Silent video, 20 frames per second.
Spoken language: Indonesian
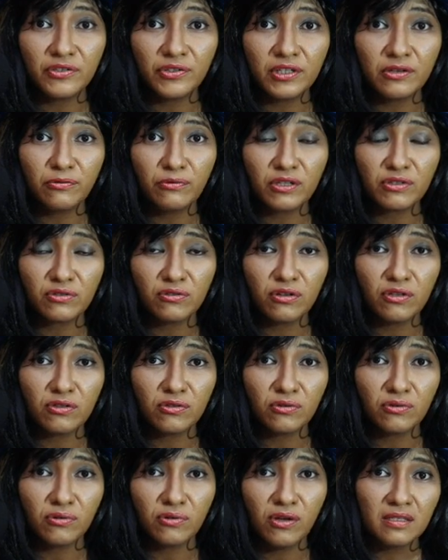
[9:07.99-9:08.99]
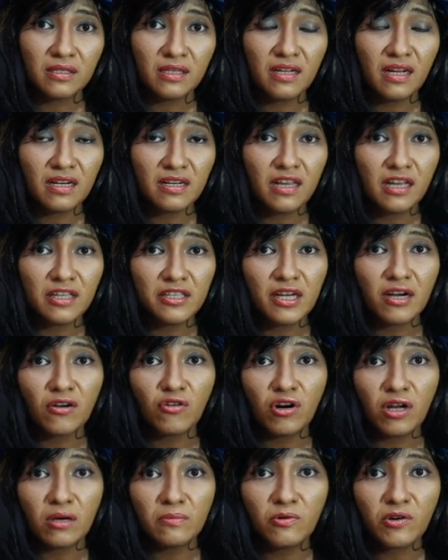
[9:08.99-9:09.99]
Johnny waktu itu sedang diajak
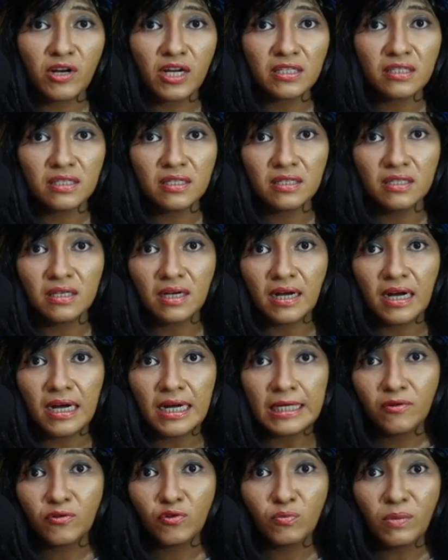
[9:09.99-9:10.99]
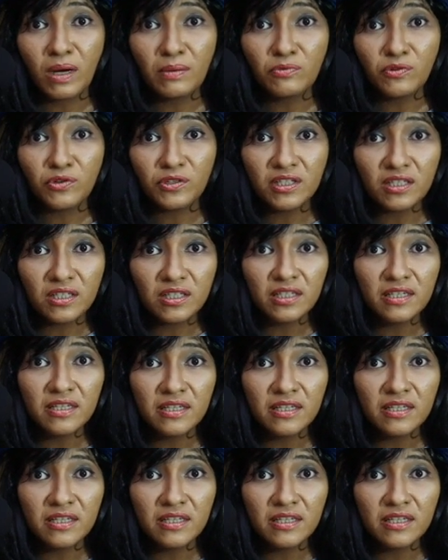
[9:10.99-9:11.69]
kolaborasi dengan rumah mode